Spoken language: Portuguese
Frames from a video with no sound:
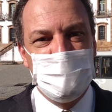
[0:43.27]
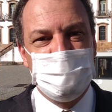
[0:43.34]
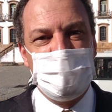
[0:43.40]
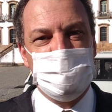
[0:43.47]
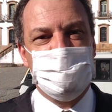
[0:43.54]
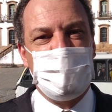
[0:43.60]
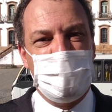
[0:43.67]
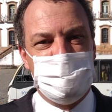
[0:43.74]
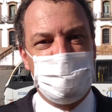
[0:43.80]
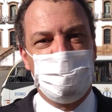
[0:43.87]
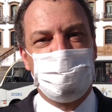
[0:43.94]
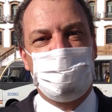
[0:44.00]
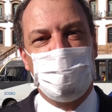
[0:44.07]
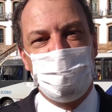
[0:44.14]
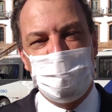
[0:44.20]
da situação
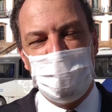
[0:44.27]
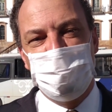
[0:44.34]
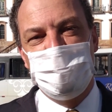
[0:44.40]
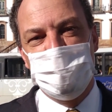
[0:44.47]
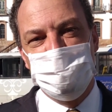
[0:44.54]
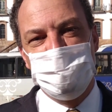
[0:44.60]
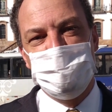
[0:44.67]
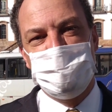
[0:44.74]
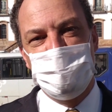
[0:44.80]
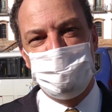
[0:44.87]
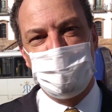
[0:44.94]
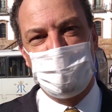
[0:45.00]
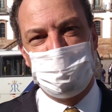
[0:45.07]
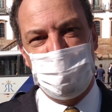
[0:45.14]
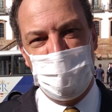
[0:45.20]
do coronavírus no município
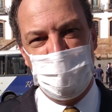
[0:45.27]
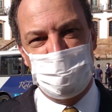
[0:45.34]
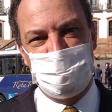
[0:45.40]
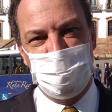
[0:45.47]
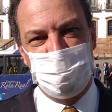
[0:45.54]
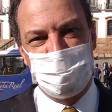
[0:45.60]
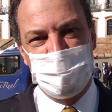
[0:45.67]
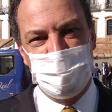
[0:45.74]
de Ouro Preto.